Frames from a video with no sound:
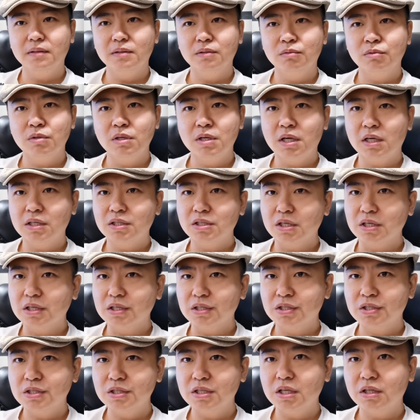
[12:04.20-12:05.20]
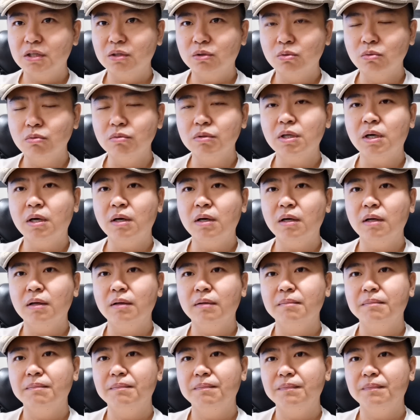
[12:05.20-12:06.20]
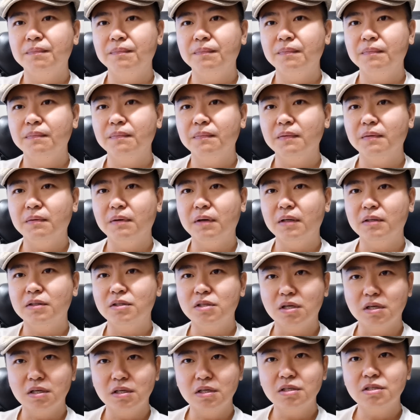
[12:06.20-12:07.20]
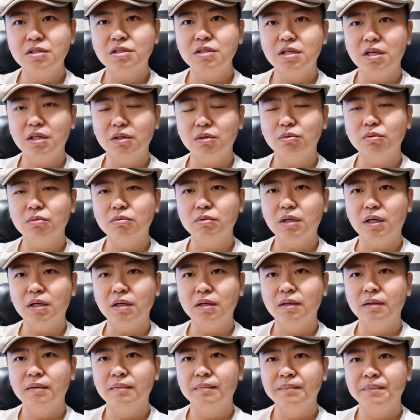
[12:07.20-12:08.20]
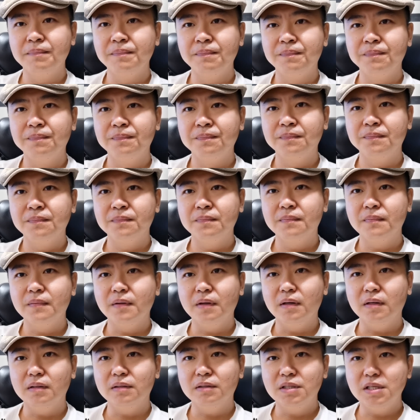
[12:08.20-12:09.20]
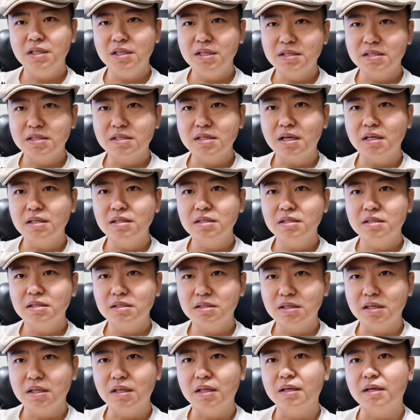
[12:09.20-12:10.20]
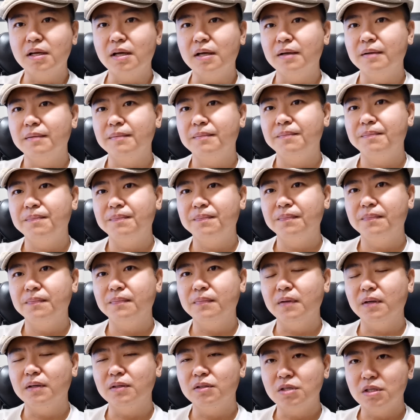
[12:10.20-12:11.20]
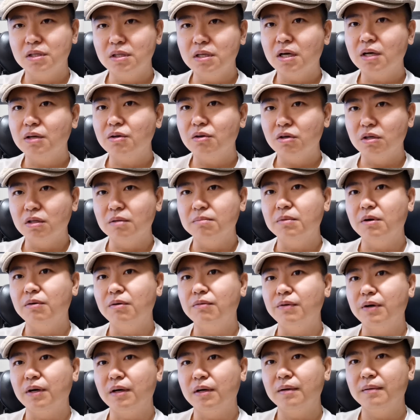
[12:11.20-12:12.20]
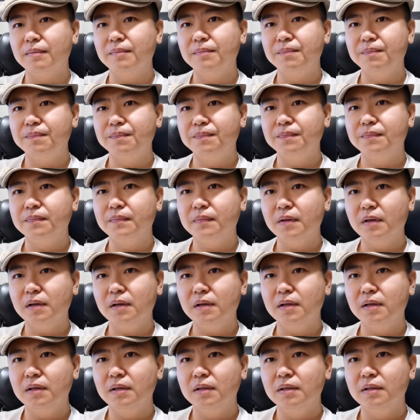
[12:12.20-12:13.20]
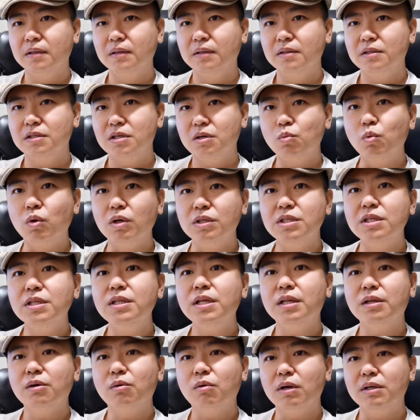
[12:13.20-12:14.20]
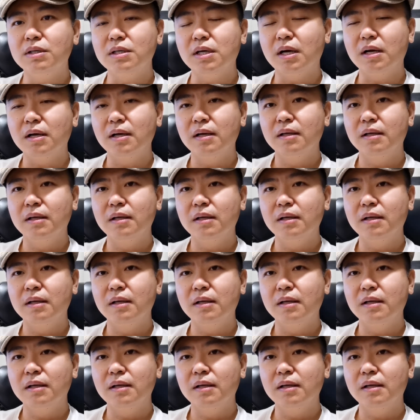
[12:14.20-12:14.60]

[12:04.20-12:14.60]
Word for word: 所以你看，整个世界的动荡，对吧？整个世界的动荡，啊，第三次世界大战，啊，真的很有可能爆发，啊，这是我今天的观察。